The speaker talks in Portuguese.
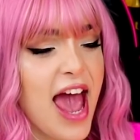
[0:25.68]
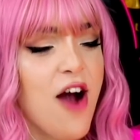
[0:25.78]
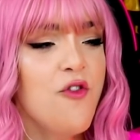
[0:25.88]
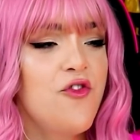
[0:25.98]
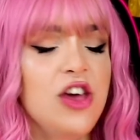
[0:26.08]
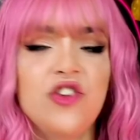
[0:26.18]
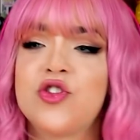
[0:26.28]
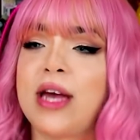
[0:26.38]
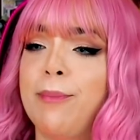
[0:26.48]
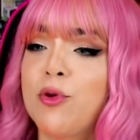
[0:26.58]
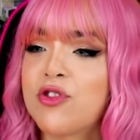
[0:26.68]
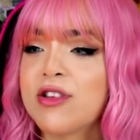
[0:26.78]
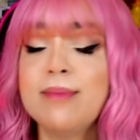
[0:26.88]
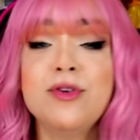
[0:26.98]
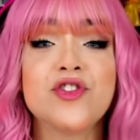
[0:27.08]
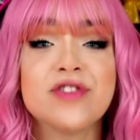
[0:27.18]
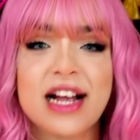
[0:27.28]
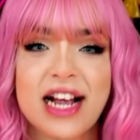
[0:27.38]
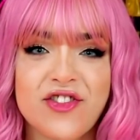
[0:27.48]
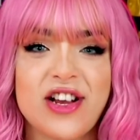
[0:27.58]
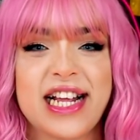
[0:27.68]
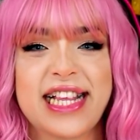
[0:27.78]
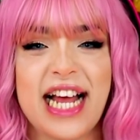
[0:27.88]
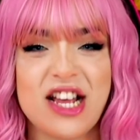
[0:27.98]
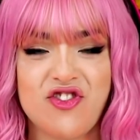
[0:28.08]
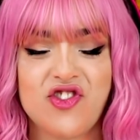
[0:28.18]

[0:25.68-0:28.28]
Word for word: é um vídeo que a produção tá mexendo na caixa de atrás,